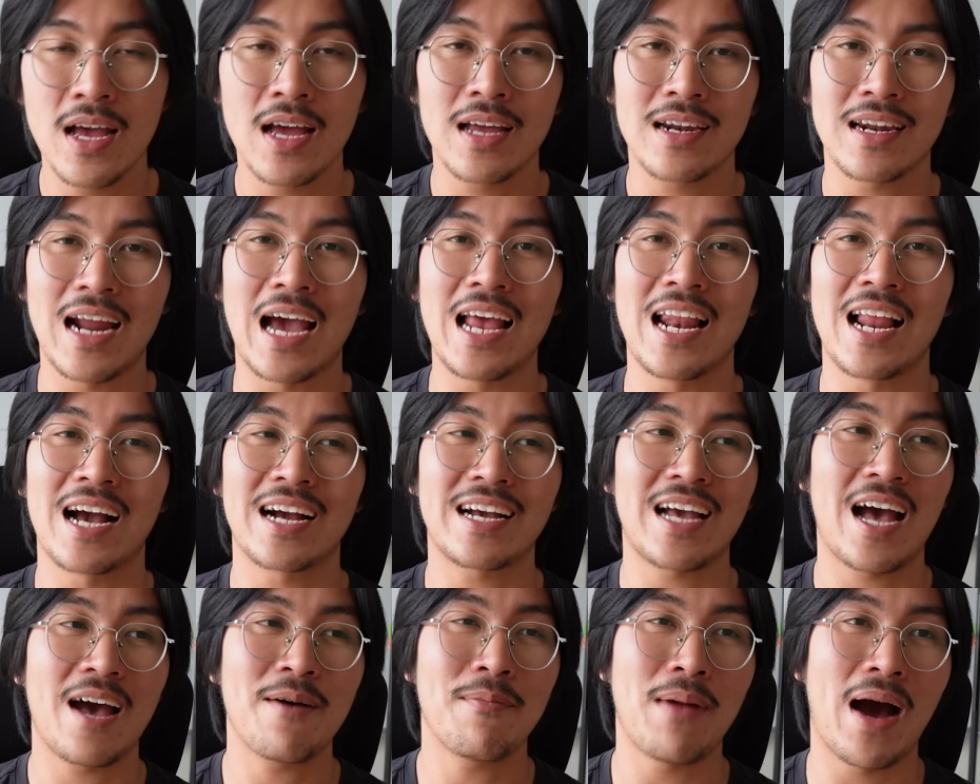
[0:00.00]
Đây là
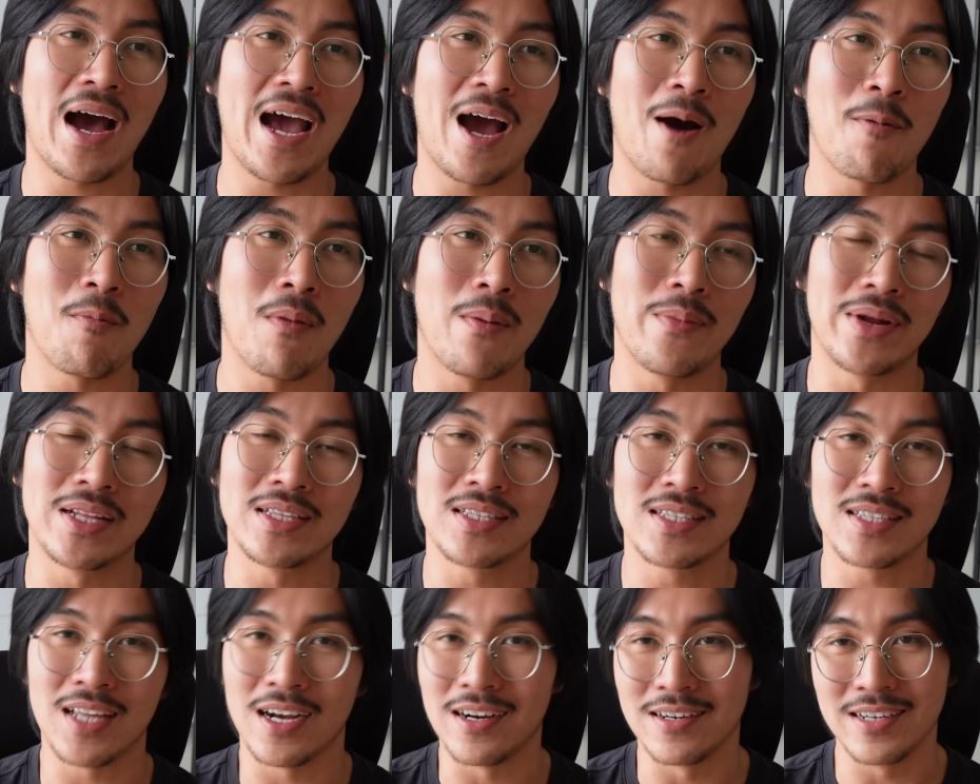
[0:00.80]
cái bài học mà mình
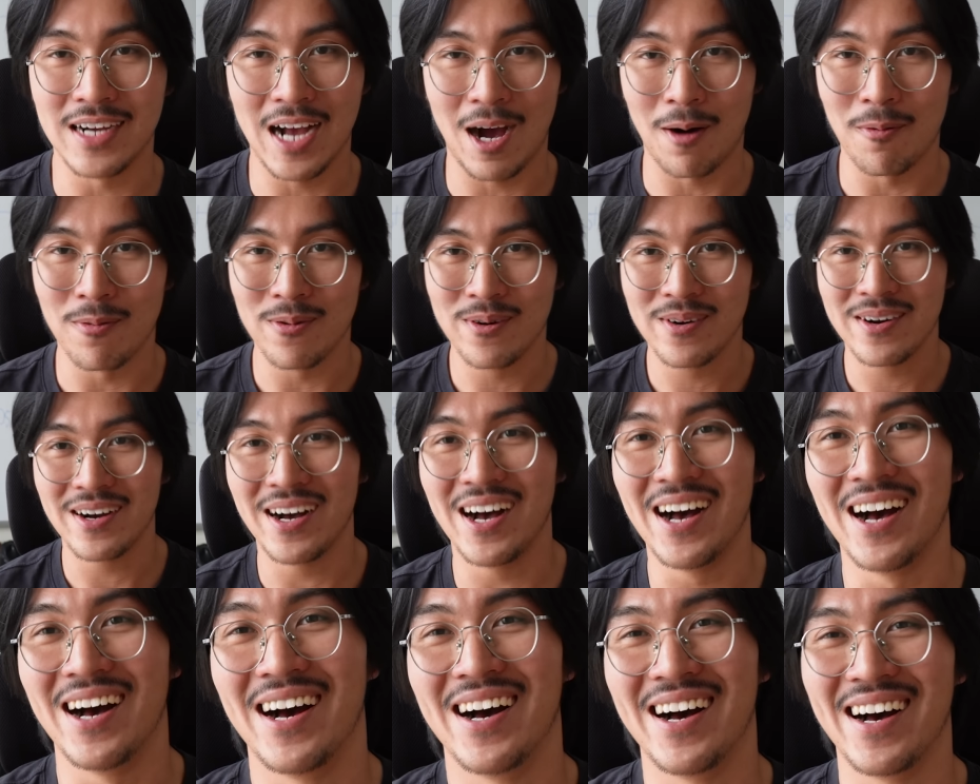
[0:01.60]
tự học
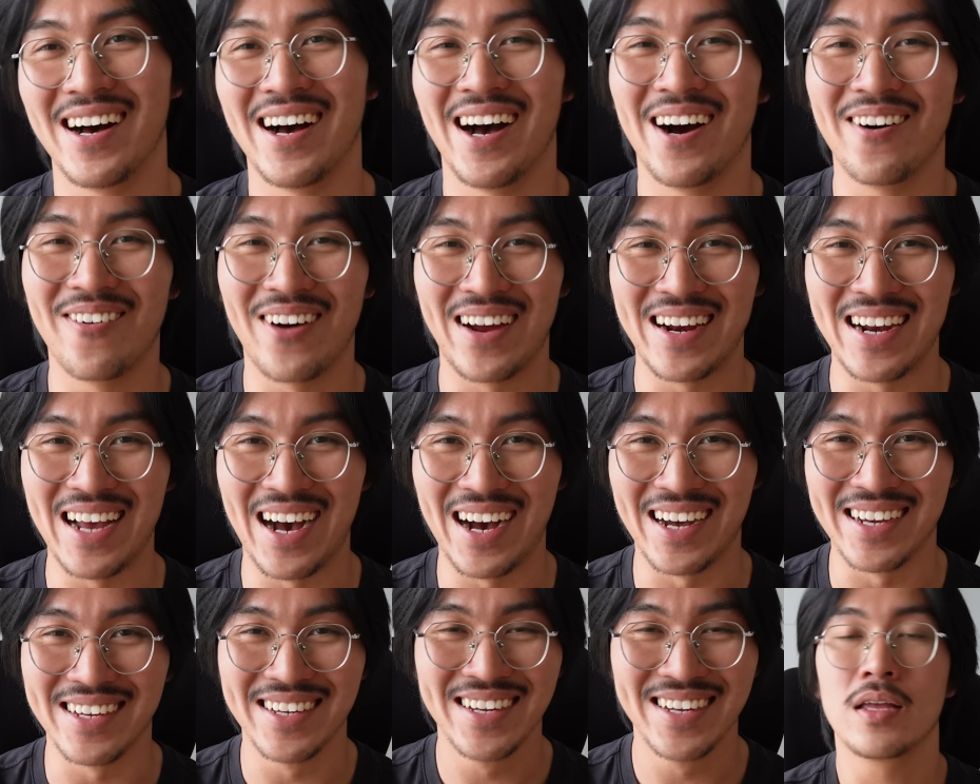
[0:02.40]
ở ngoài
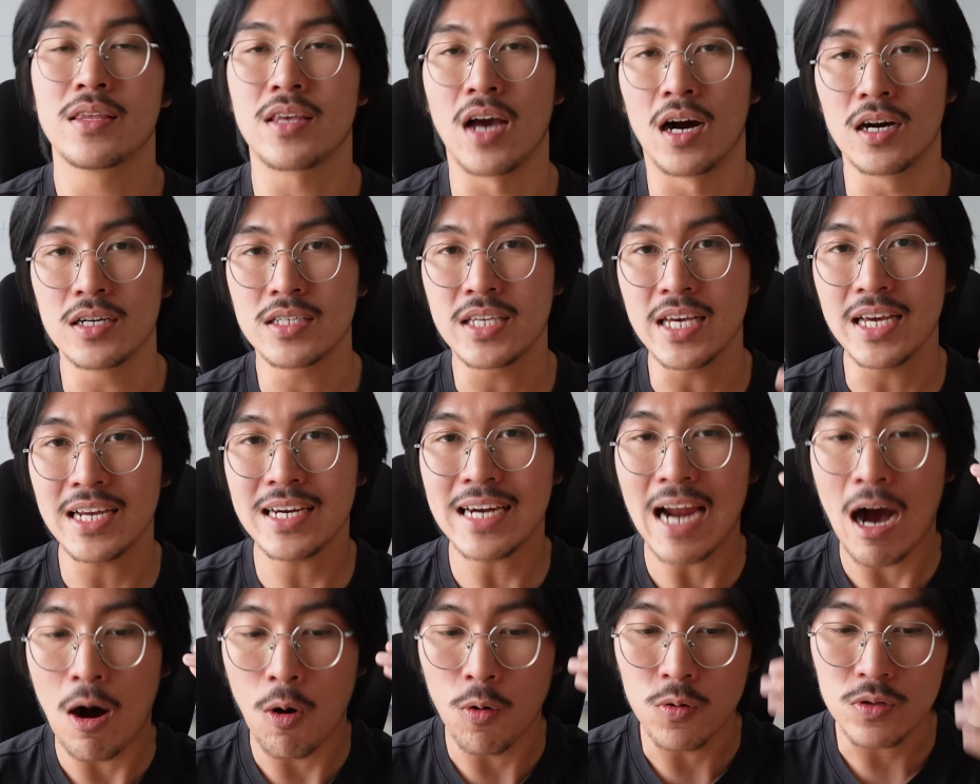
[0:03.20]
đời. Trận chiến
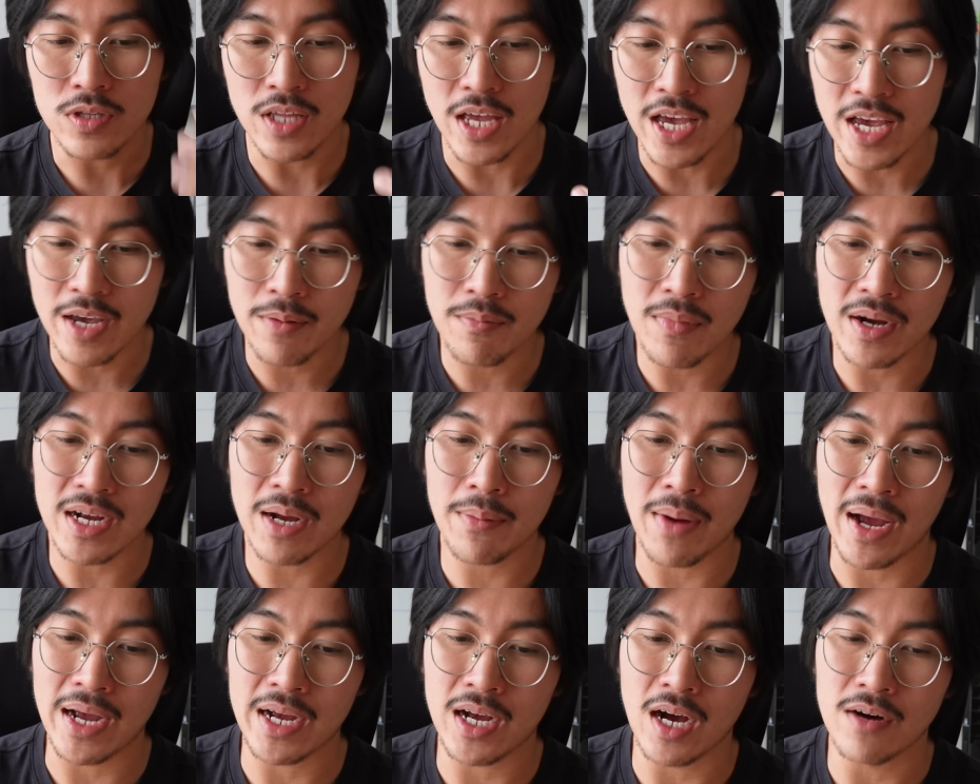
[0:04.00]
đầu tiên mà các
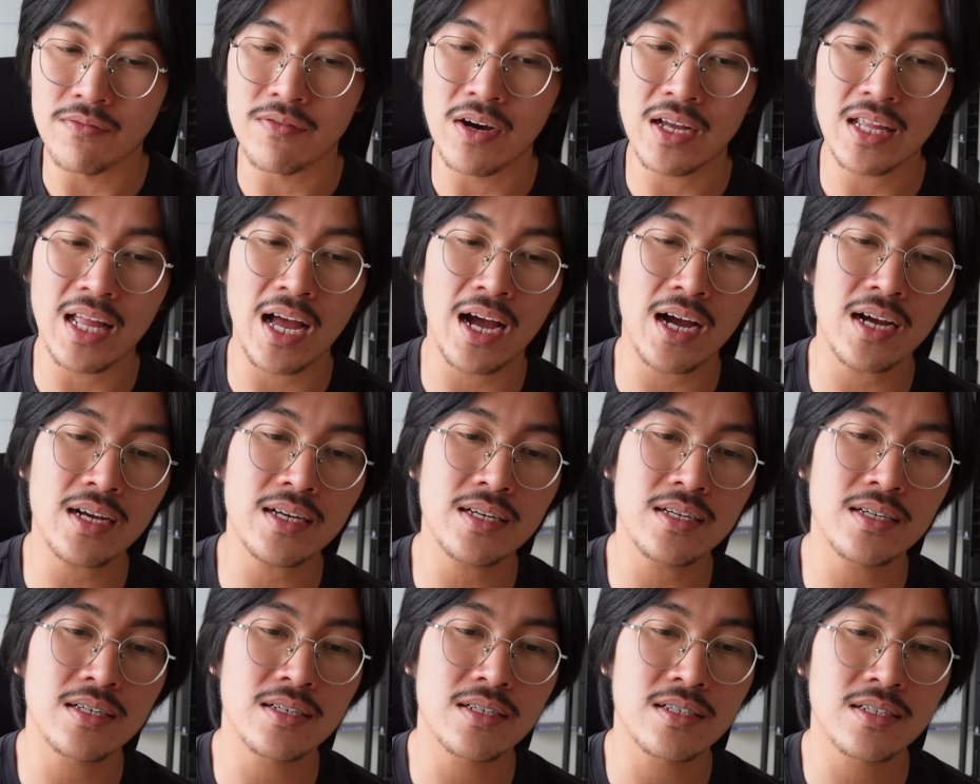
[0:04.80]
bạn cần phải thắng,
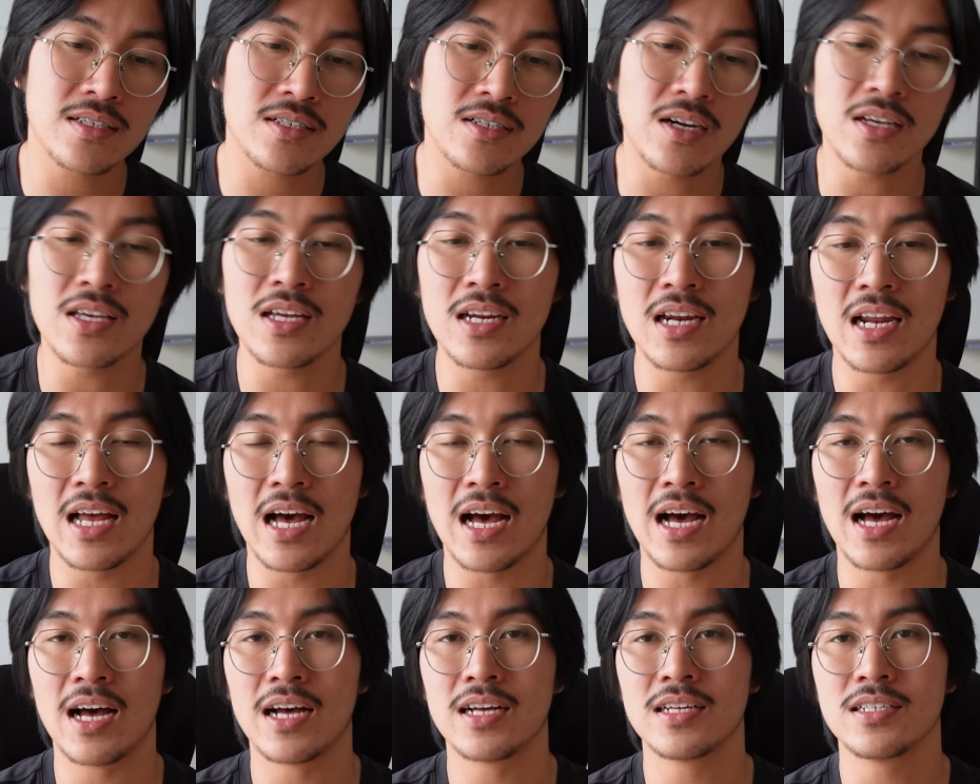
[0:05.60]
đó chính
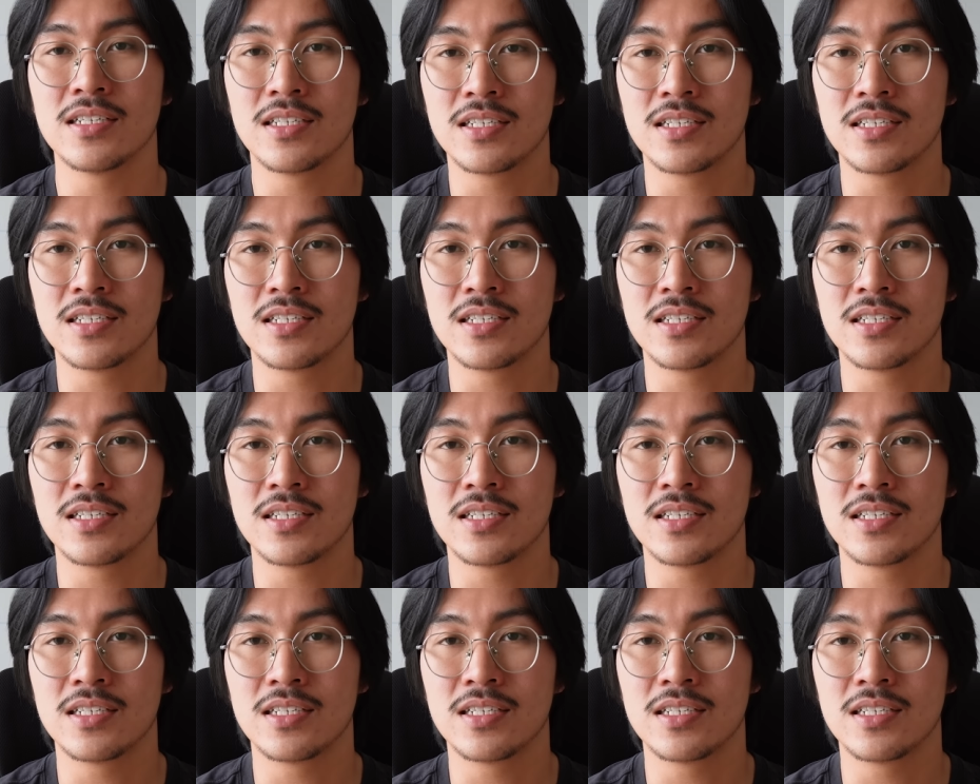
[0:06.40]
là